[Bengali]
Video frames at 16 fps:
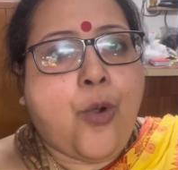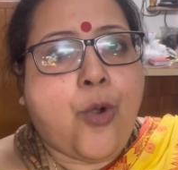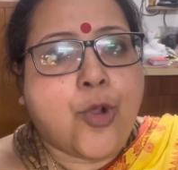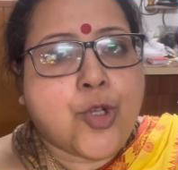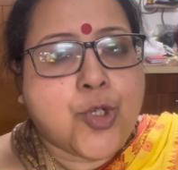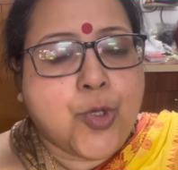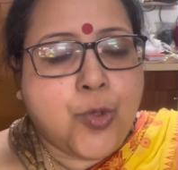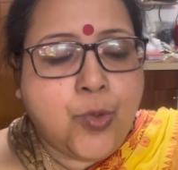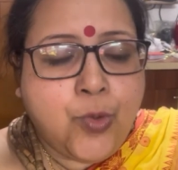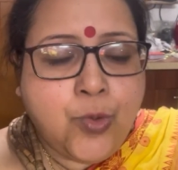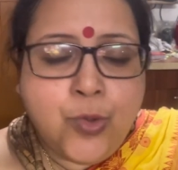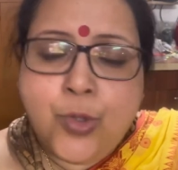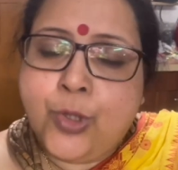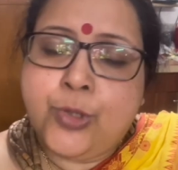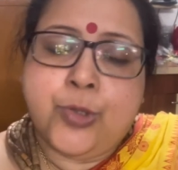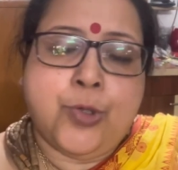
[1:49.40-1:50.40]

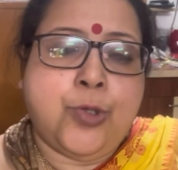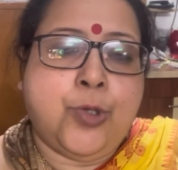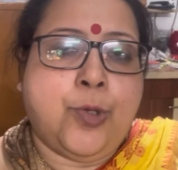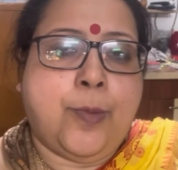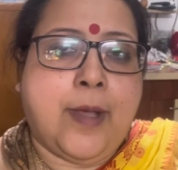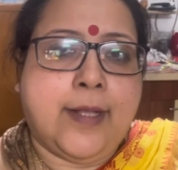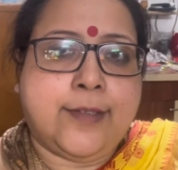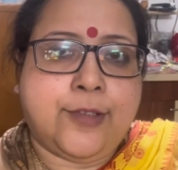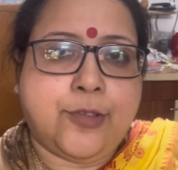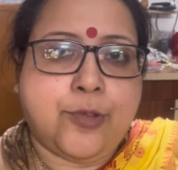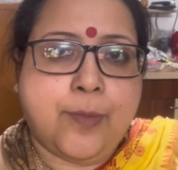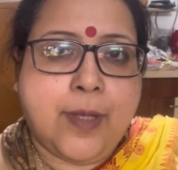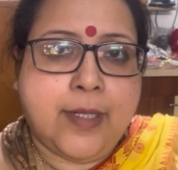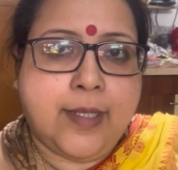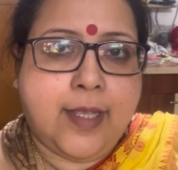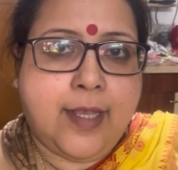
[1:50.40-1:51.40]
অসংখ্য ধন্যবাদ
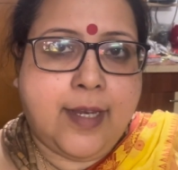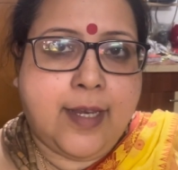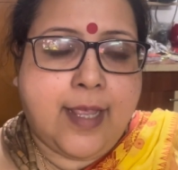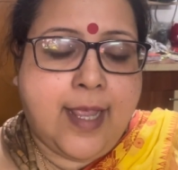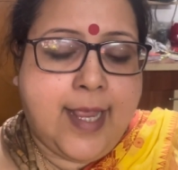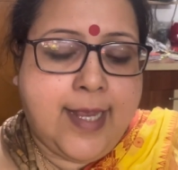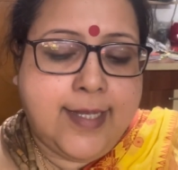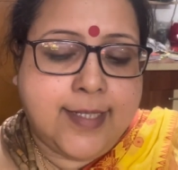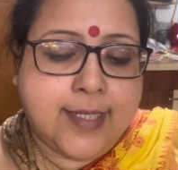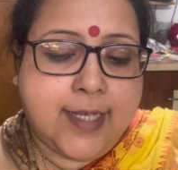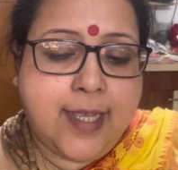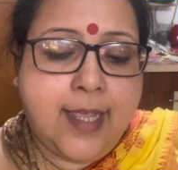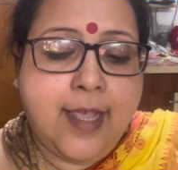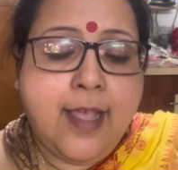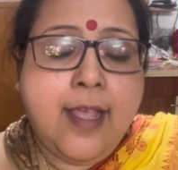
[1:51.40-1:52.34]
তোমাদের এই যে